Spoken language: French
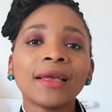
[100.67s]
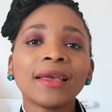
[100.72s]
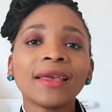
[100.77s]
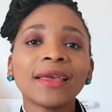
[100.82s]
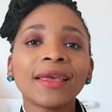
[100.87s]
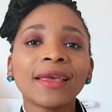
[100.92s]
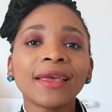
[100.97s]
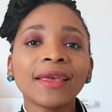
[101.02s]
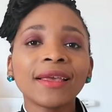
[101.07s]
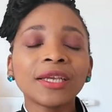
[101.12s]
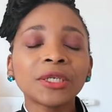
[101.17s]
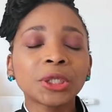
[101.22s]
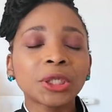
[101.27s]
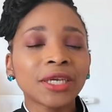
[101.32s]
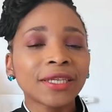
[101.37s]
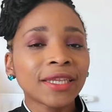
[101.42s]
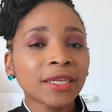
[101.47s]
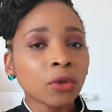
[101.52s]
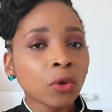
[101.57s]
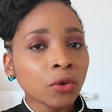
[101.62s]
et j'ai
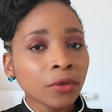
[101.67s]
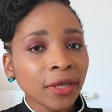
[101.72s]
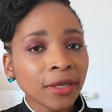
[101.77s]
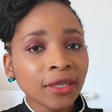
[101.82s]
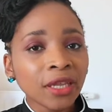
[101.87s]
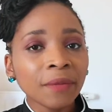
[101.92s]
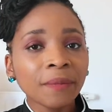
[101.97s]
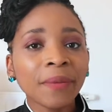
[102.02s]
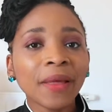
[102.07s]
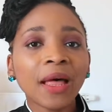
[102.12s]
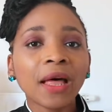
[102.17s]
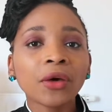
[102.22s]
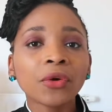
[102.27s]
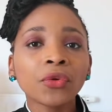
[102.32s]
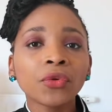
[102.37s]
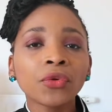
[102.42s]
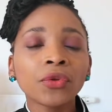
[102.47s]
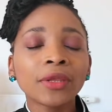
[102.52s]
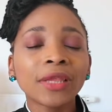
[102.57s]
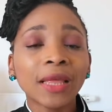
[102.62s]
été contactée par
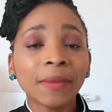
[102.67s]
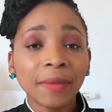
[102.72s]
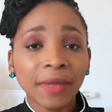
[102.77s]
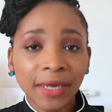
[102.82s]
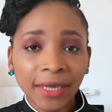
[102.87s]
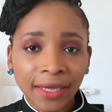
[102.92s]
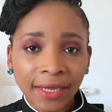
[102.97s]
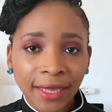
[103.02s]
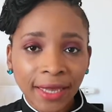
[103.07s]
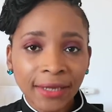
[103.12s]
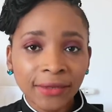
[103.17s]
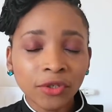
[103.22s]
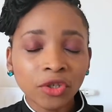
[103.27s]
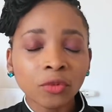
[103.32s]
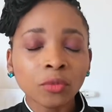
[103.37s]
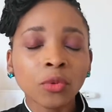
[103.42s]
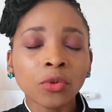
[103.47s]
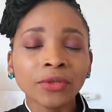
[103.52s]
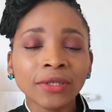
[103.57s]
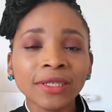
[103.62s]
une américaine sur
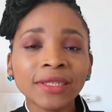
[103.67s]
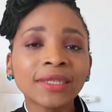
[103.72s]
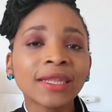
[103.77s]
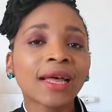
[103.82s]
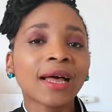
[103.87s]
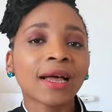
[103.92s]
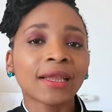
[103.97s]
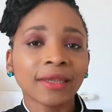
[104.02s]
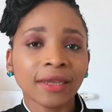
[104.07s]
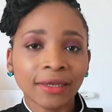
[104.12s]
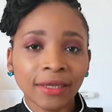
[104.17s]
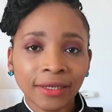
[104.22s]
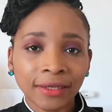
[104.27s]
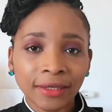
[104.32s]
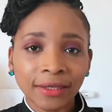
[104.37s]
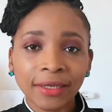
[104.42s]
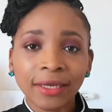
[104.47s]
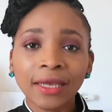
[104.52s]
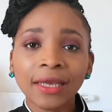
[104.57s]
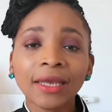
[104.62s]
mon site
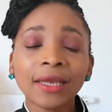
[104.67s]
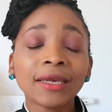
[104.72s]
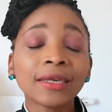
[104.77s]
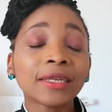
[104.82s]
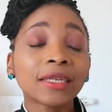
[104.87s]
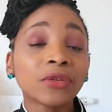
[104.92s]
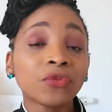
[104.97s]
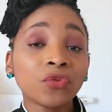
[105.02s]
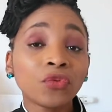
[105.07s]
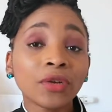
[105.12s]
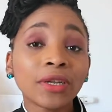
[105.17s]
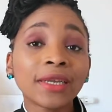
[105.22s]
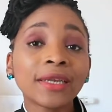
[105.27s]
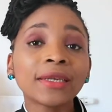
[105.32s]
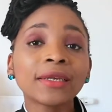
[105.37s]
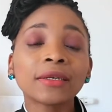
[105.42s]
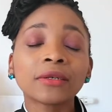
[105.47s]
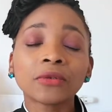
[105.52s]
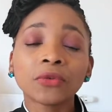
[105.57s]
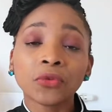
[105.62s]
internet qui
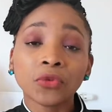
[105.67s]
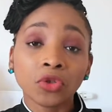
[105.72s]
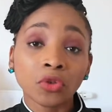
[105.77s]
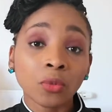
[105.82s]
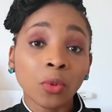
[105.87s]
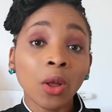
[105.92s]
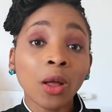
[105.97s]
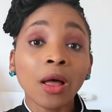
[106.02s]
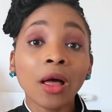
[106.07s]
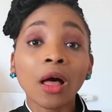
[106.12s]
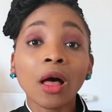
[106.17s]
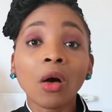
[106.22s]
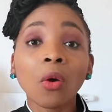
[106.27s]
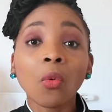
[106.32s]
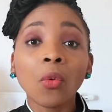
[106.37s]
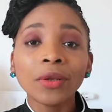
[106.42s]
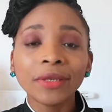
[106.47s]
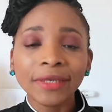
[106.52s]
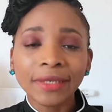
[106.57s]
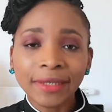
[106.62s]
voulait justement un
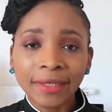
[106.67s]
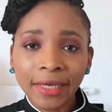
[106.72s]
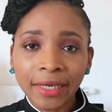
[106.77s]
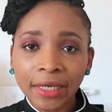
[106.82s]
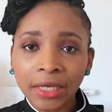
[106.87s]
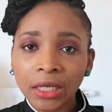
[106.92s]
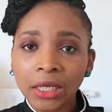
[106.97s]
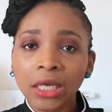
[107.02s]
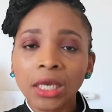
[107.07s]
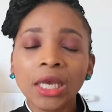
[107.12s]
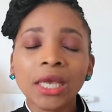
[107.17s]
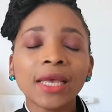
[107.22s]
wedding cake.